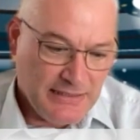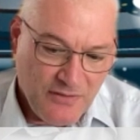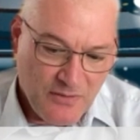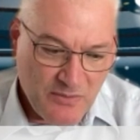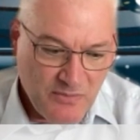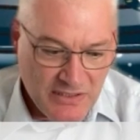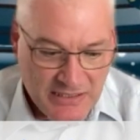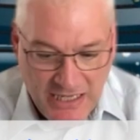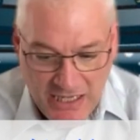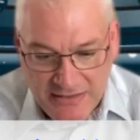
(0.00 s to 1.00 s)
wie man mit
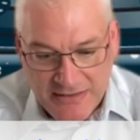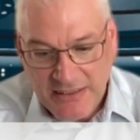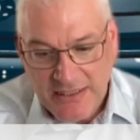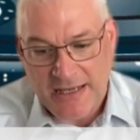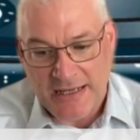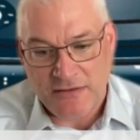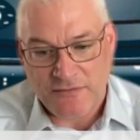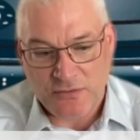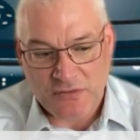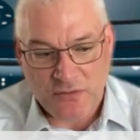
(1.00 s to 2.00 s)
den Händen
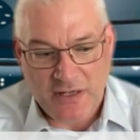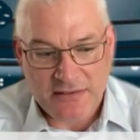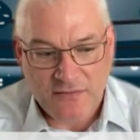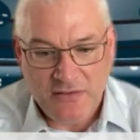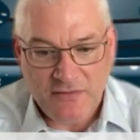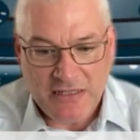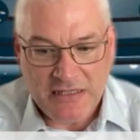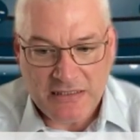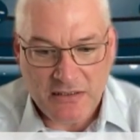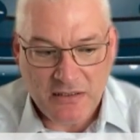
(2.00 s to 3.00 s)
greift und so. Also wie wenn
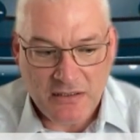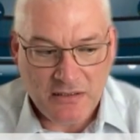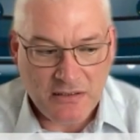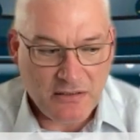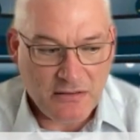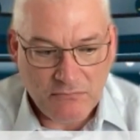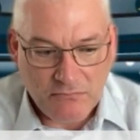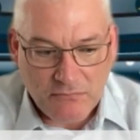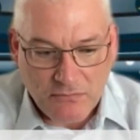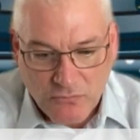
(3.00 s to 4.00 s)
ich eine
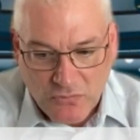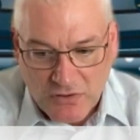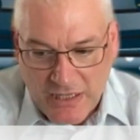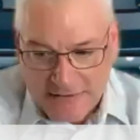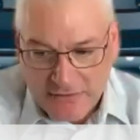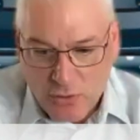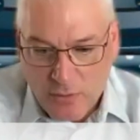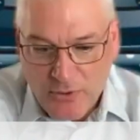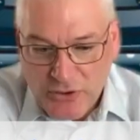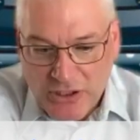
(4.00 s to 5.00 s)
ähm, Art
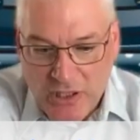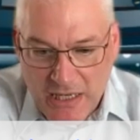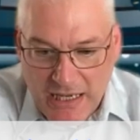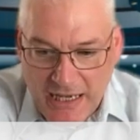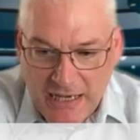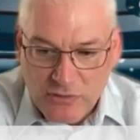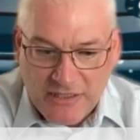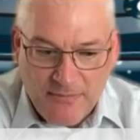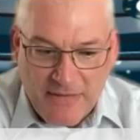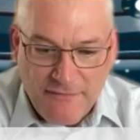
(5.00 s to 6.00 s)
Roboterhaut
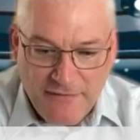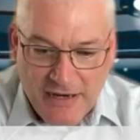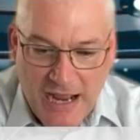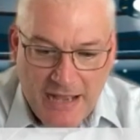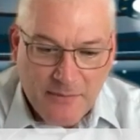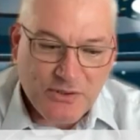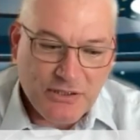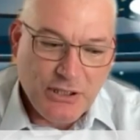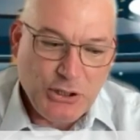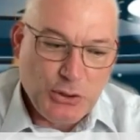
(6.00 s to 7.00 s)
am Anfang
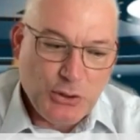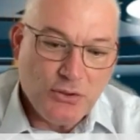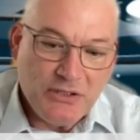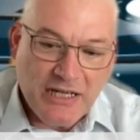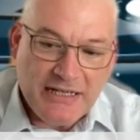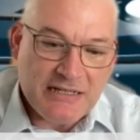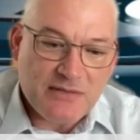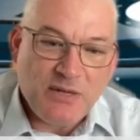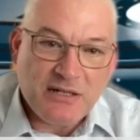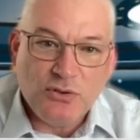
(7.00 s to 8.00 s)
habe und dann
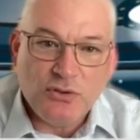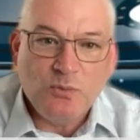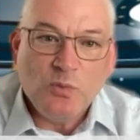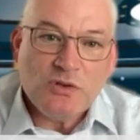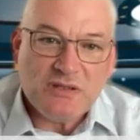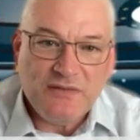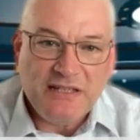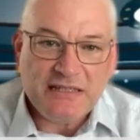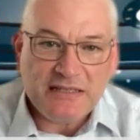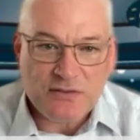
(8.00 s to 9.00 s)
erstmal gucken muss,
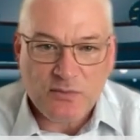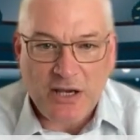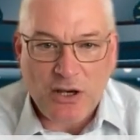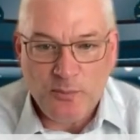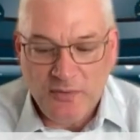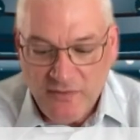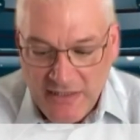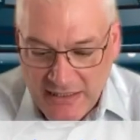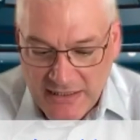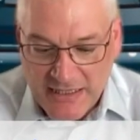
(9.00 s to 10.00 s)
wie ich das überhaupt
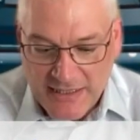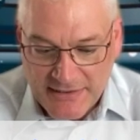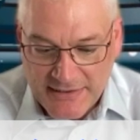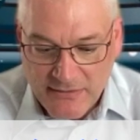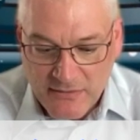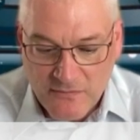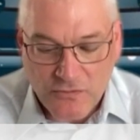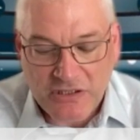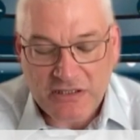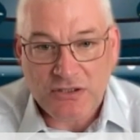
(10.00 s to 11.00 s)
bewegen kann. Dann
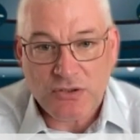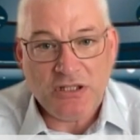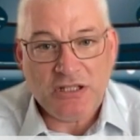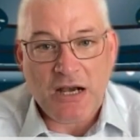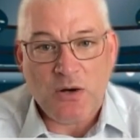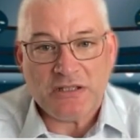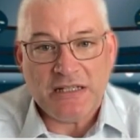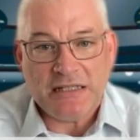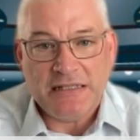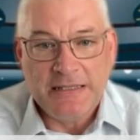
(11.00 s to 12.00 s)
wurde ich natürlich auch
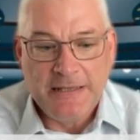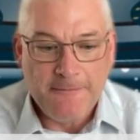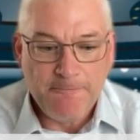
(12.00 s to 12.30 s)
darin äh,